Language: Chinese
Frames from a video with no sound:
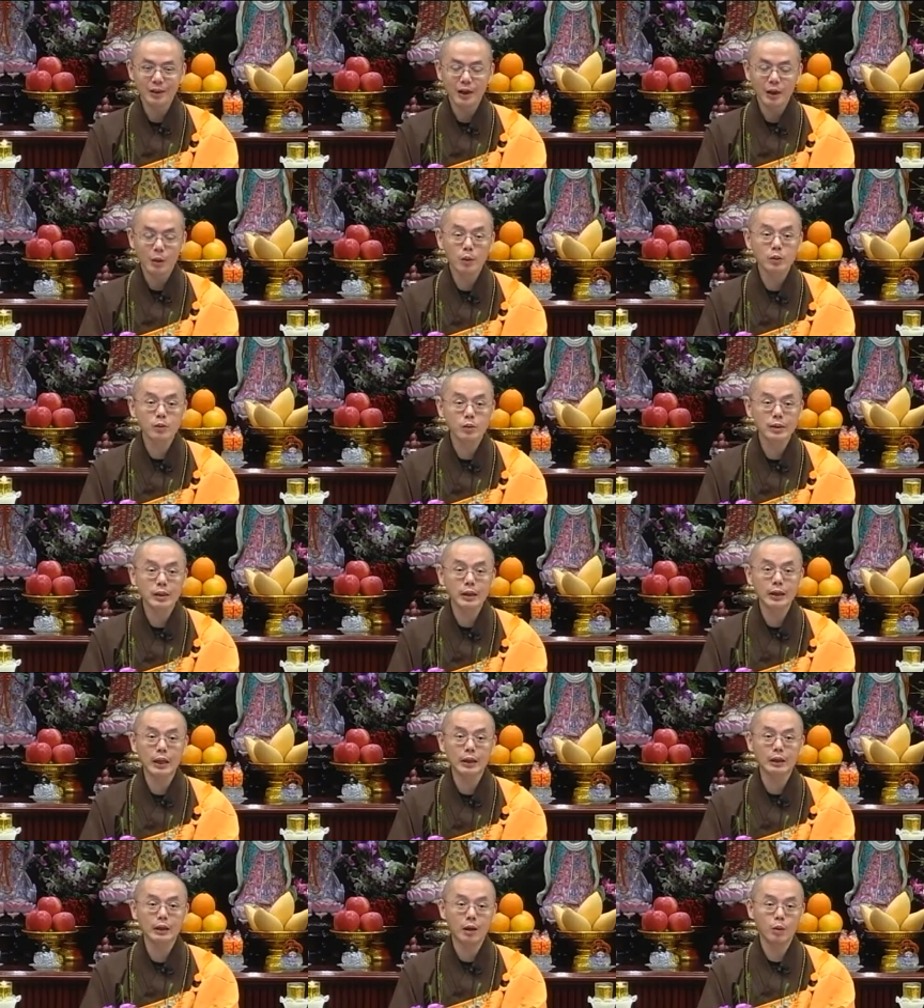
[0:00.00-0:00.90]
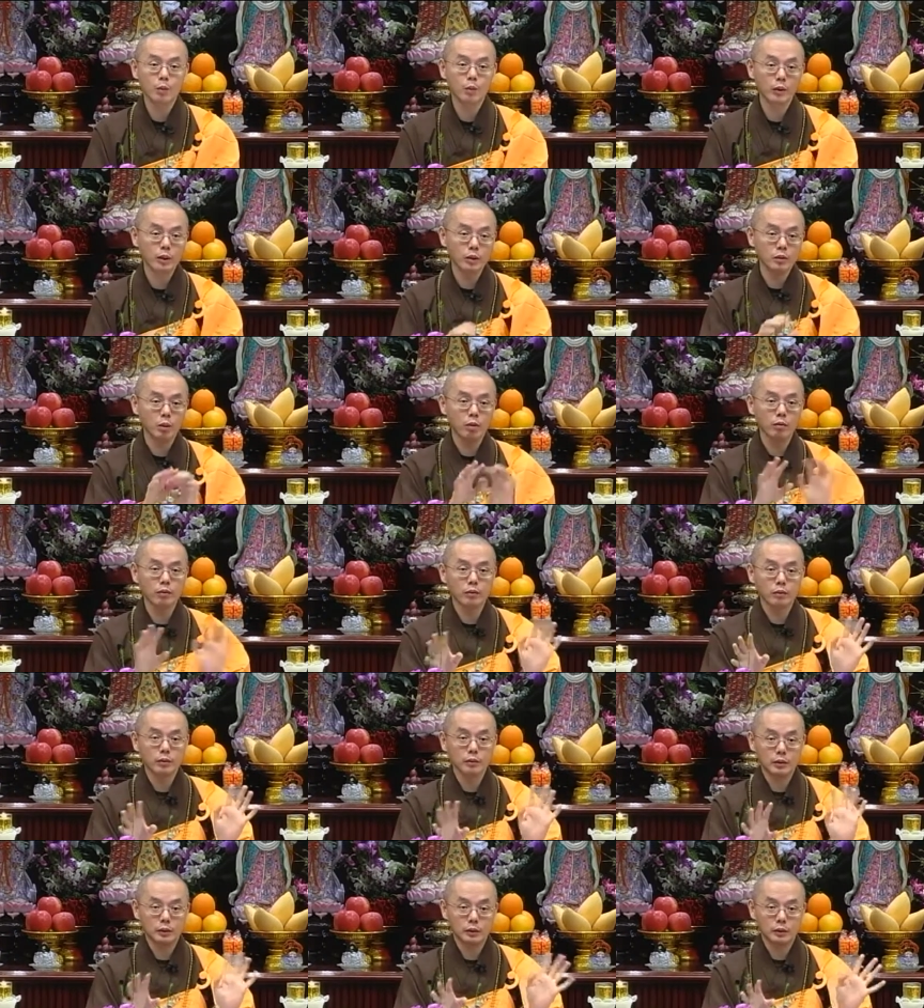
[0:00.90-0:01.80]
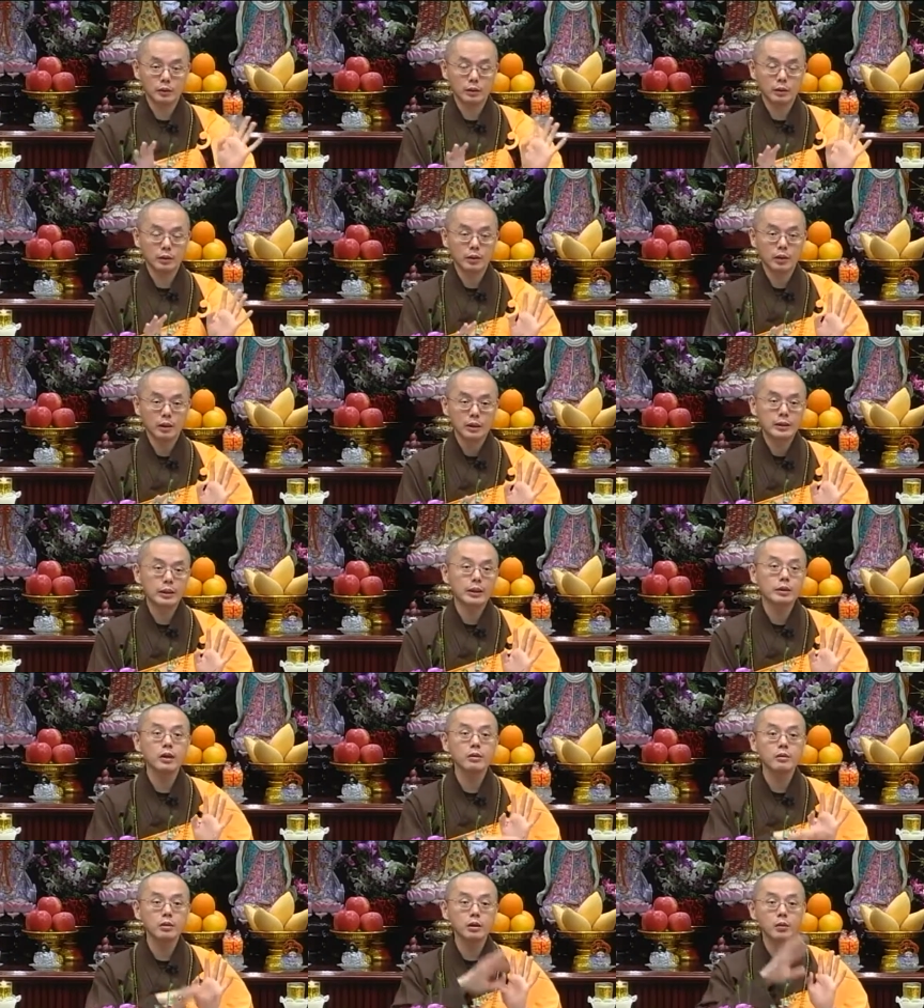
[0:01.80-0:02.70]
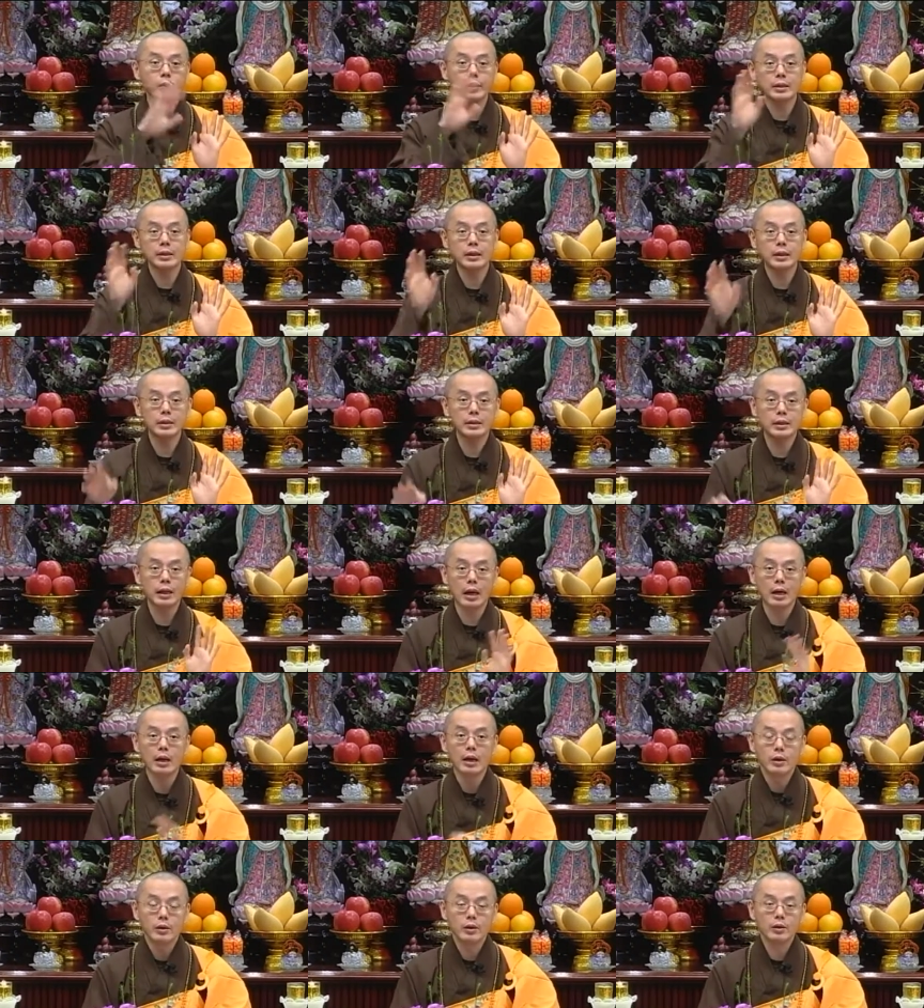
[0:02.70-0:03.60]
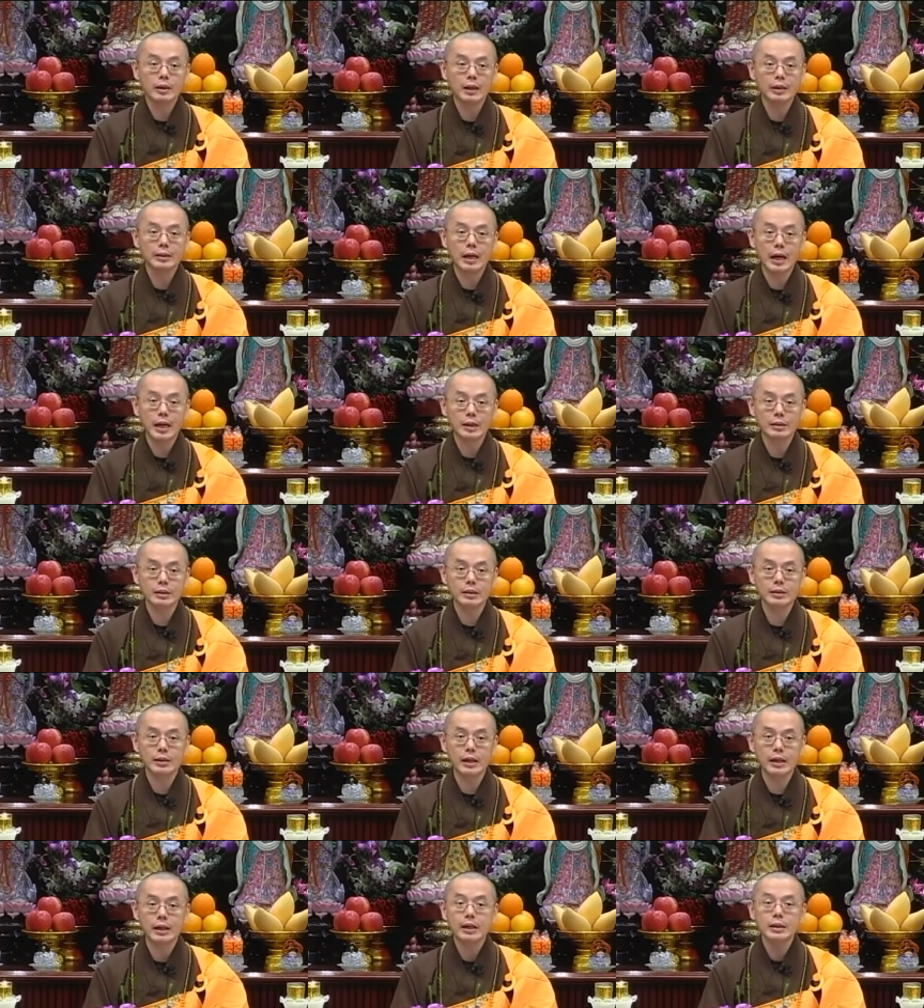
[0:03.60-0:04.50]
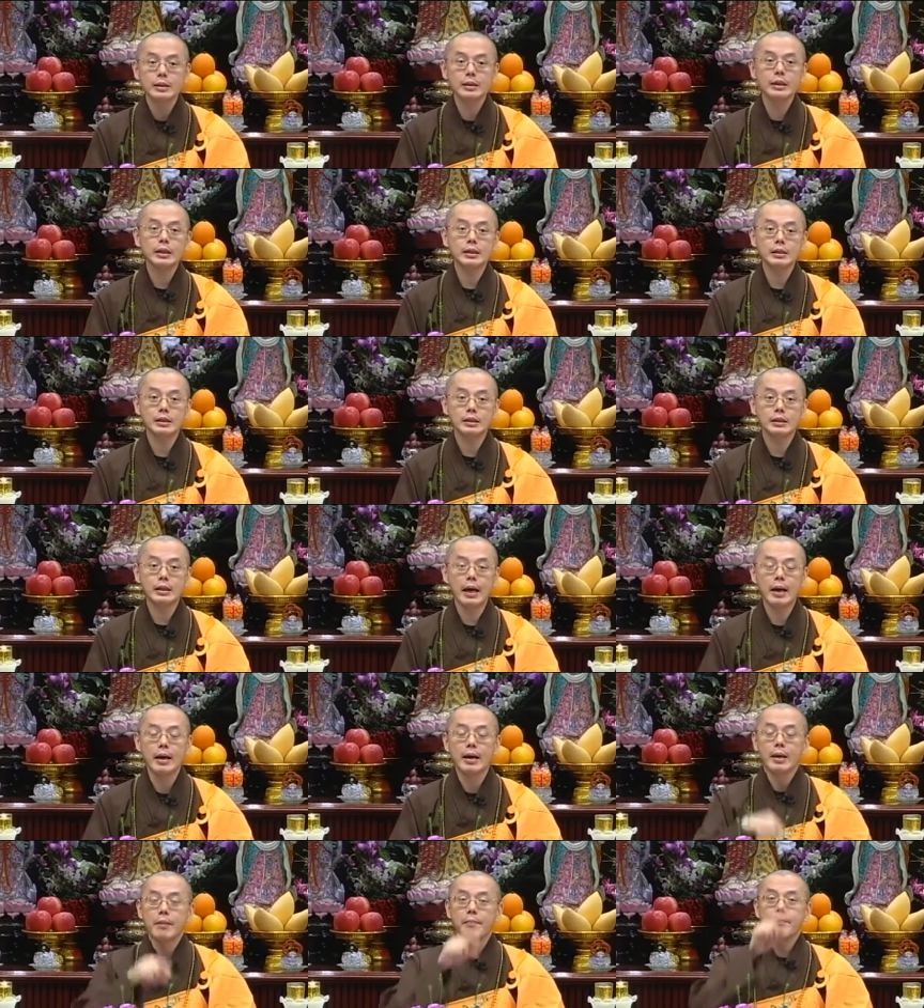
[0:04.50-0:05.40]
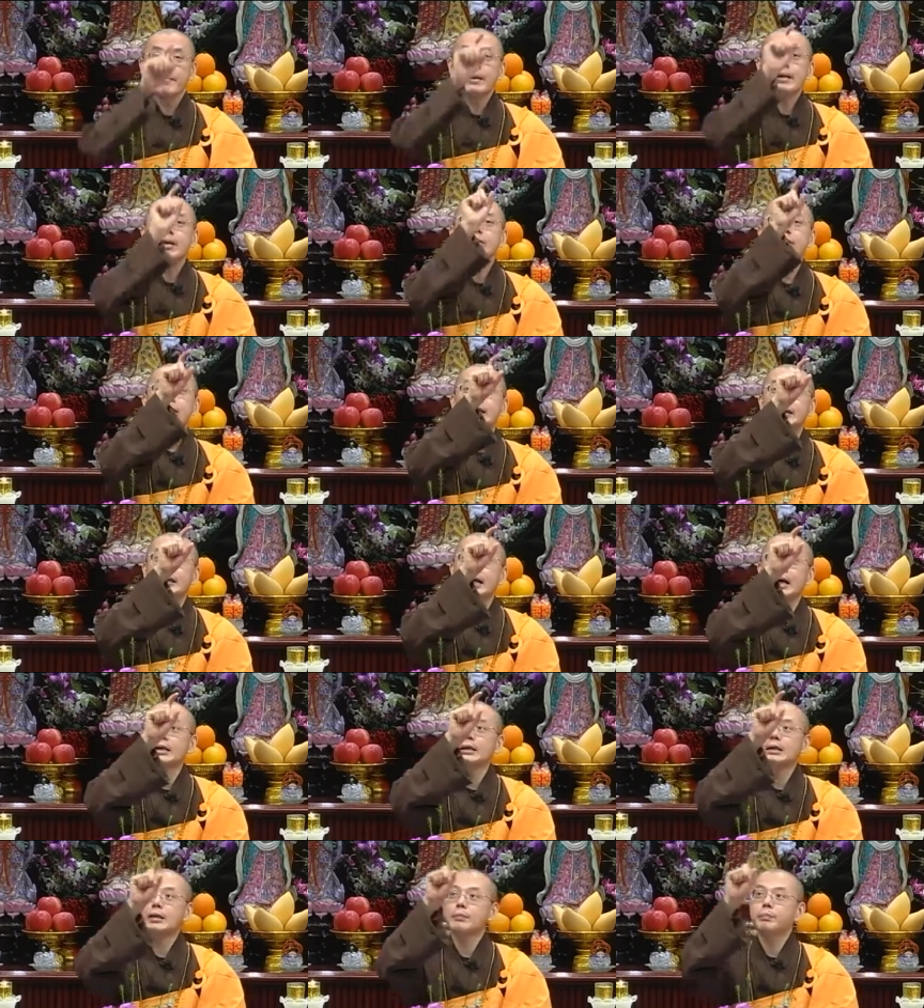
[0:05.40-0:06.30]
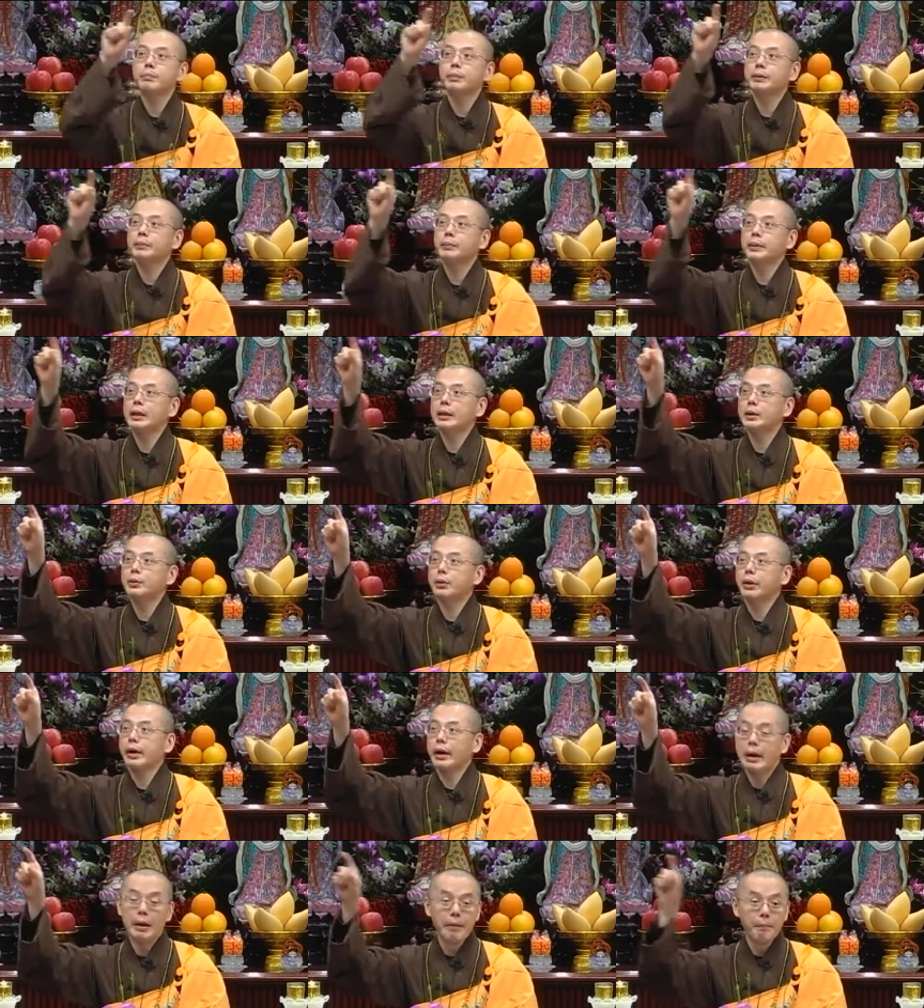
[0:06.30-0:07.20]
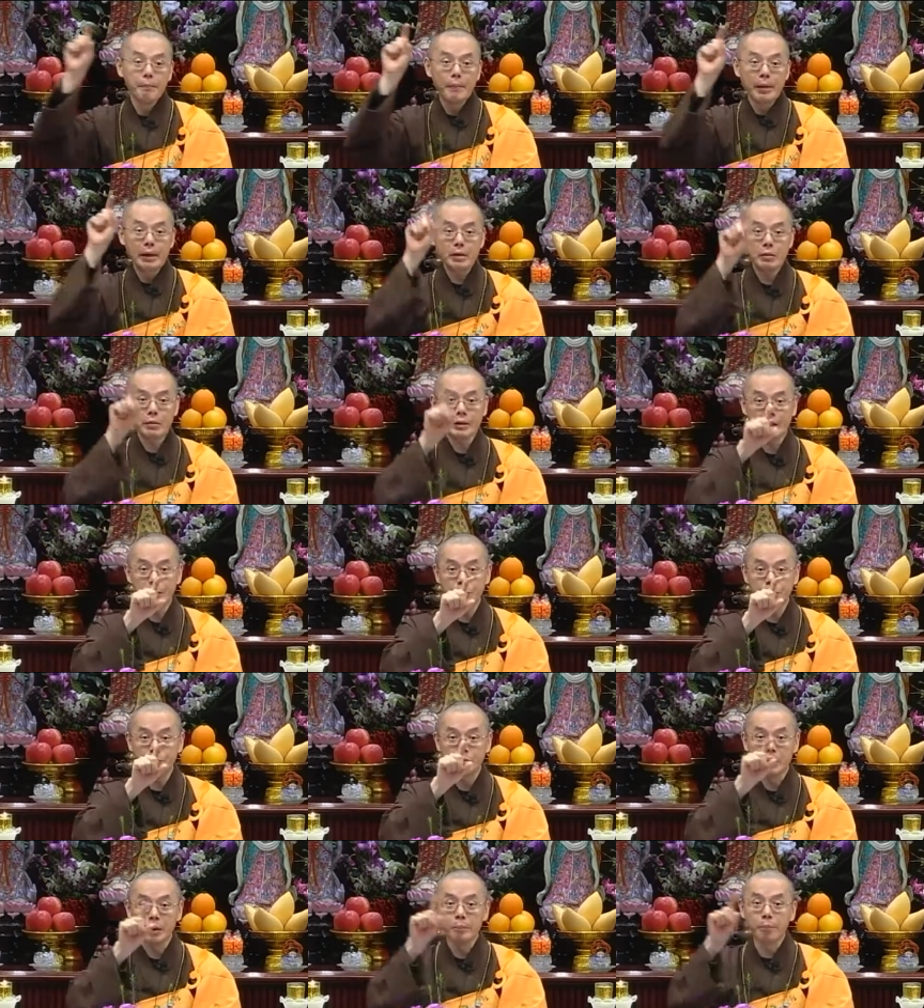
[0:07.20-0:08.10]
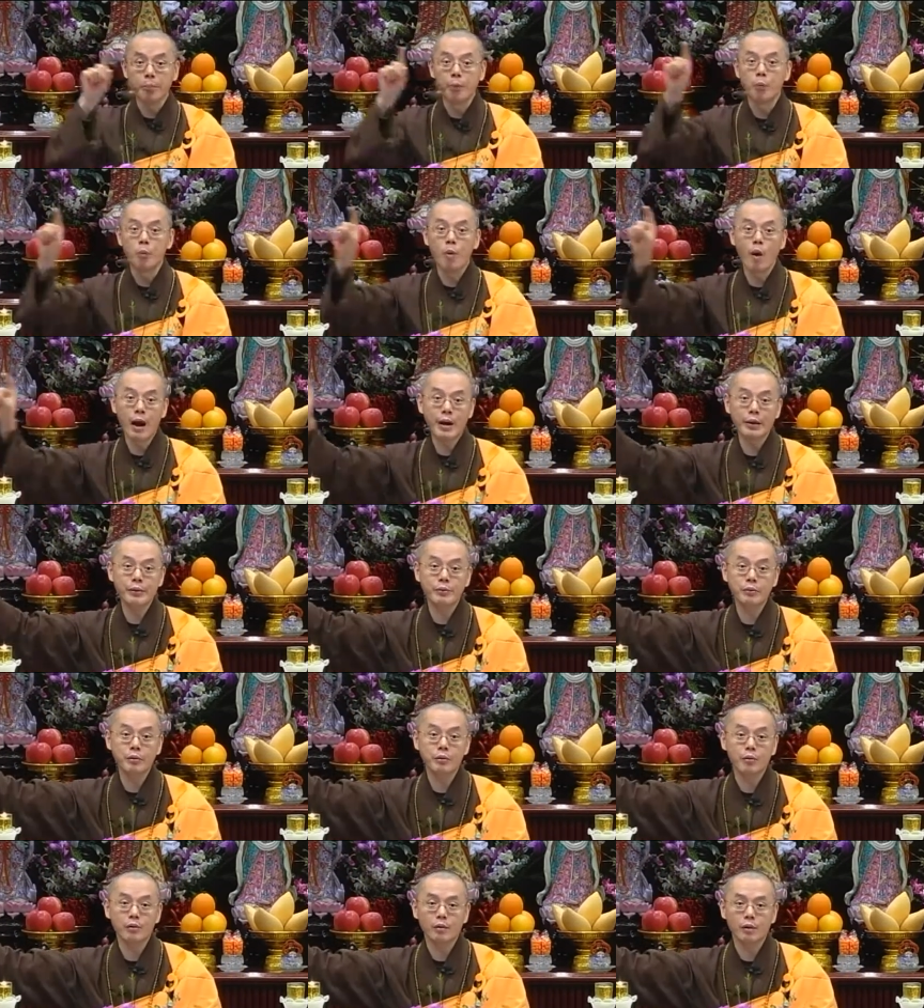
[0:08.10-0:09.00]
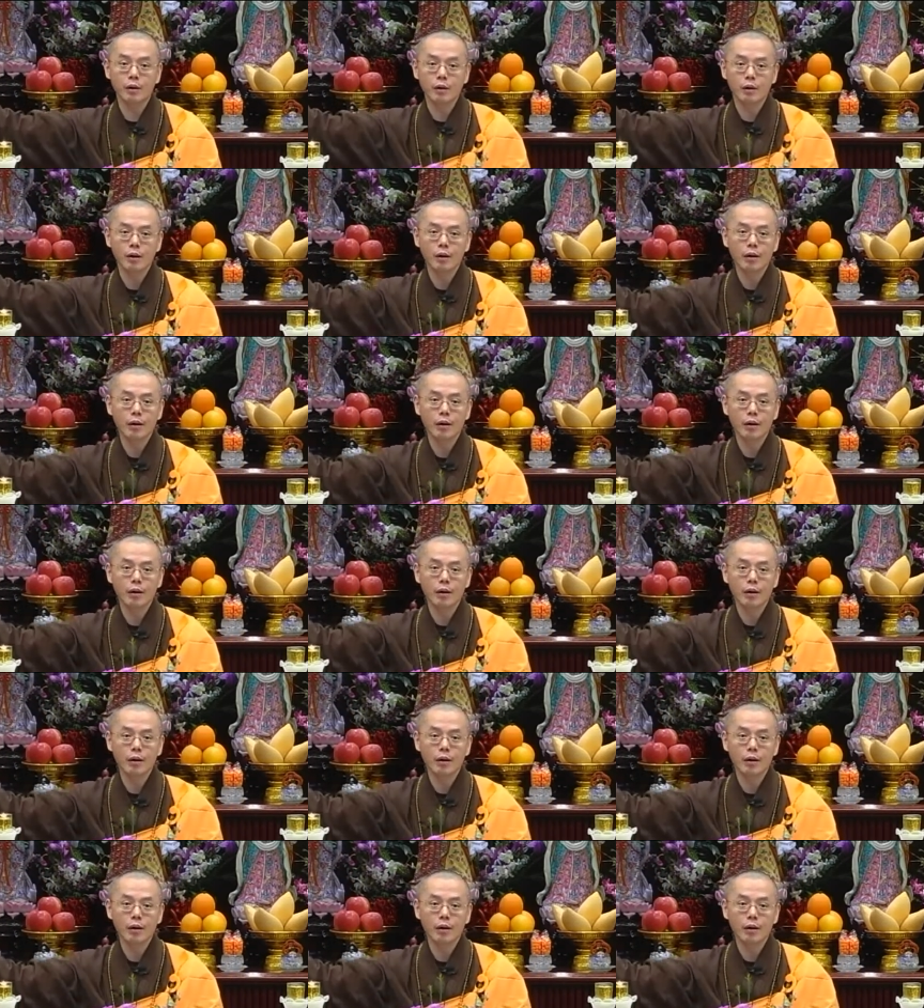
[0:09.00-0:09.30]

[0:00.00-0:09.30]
我最近看到无意中讲到社会现象，有些杂志写这个时代没有一个男人不劈腿，没有一个女人不外遇。